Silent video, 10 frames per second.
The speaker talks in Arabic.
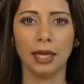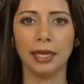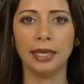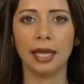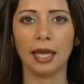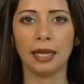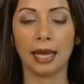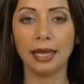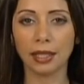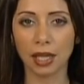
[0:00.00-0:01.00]

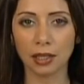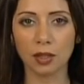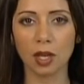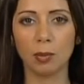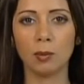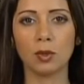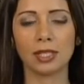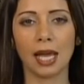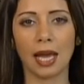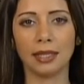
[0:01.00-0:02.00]
إلى إعادة النظر
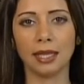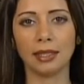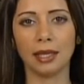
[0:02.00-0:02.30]
بالمساعدات